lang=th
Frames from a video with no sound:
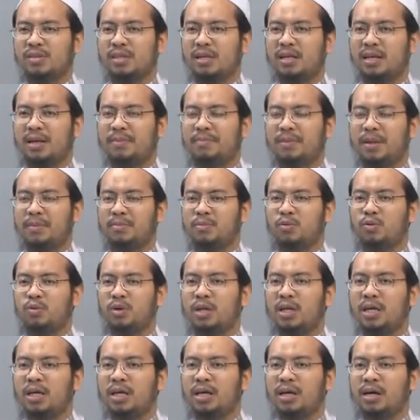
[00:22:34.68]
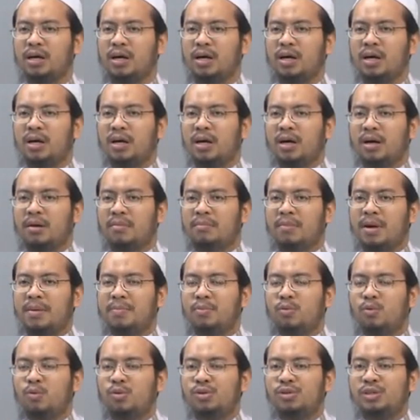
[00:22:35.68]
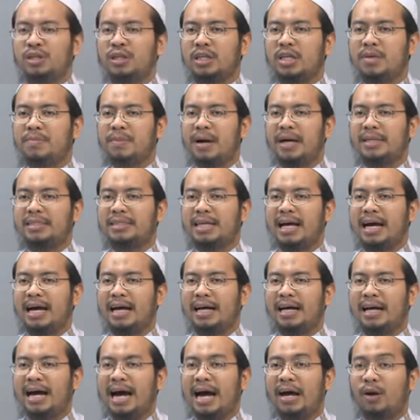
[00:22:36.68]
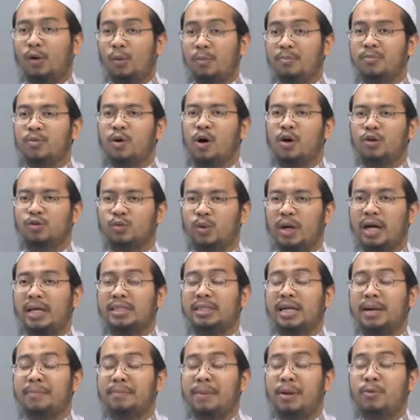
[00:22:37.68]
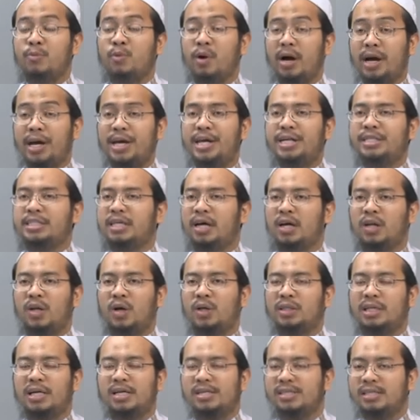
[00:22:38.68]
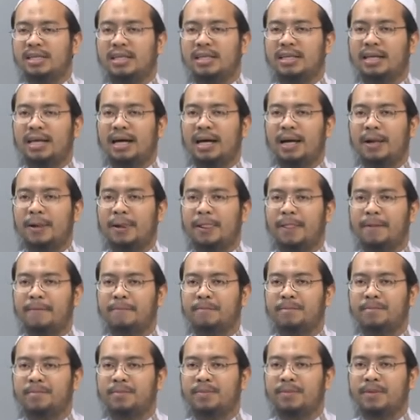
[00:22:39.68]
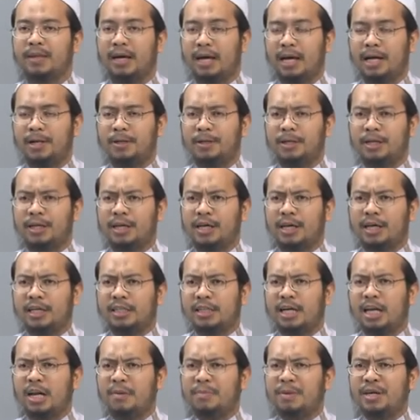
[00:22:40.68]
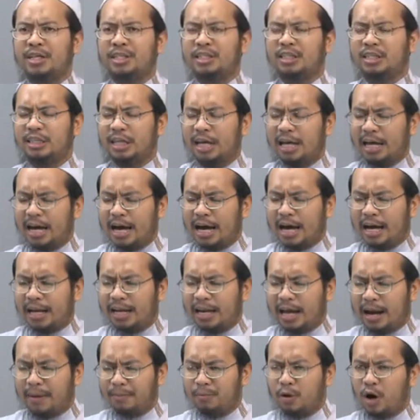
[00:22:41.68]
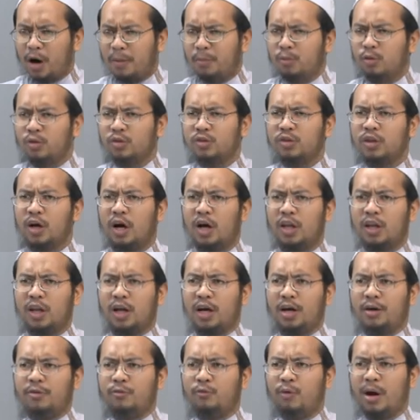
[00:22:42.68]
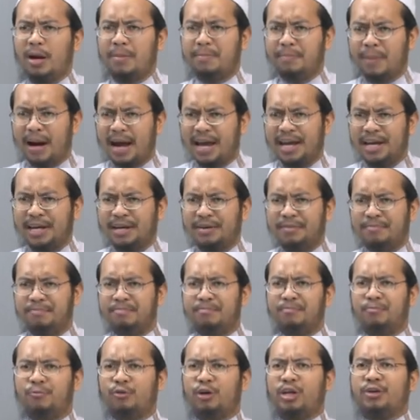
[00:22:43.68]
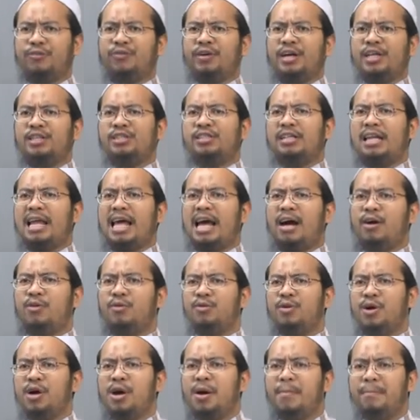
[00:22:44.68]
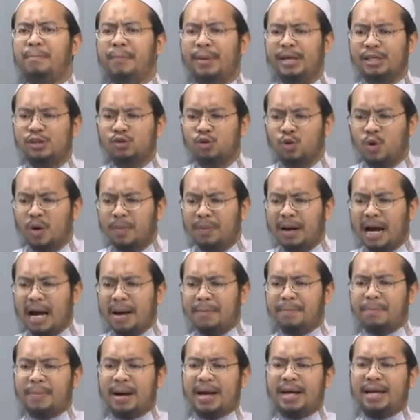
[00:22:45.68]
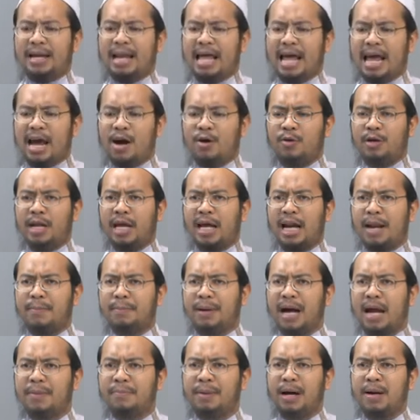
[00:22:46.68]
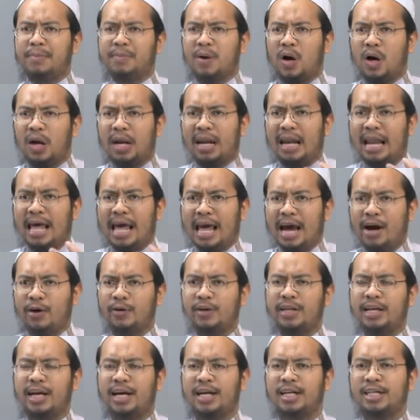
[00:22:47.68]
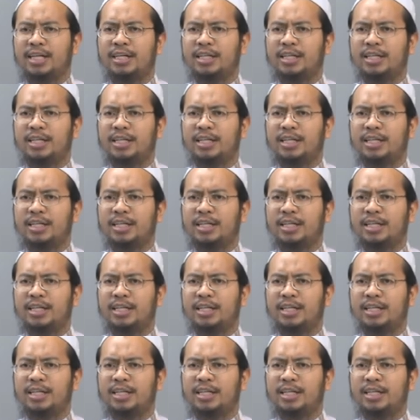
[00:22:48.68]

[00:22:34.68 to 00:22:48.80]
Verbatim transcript: นัลัมผู้ที่ไม่พูดสิ่งที่มาจากอารมณ์ของตัวเองแต่เป็นวะฮีจากอัลลอฮ์ทั้งสิ้นนะฮะนะท่านนบีจึงเนี่ยอัลฮัมขอบคุณต่ออัลลอฮ์วันใหม่รีเฟชแล้ว มีสุขภาพใหม่แล้ว ได้รับการพักผ่อนแล้วเนี่ย